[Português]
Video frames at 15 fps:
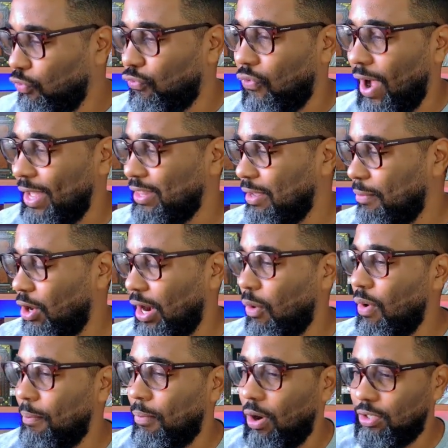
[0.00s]
Vai demorar
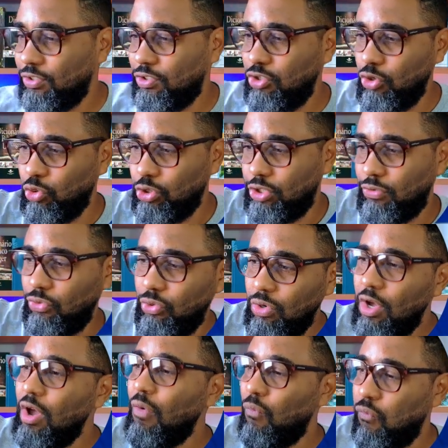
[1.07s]
o unboxing de hoje, viu?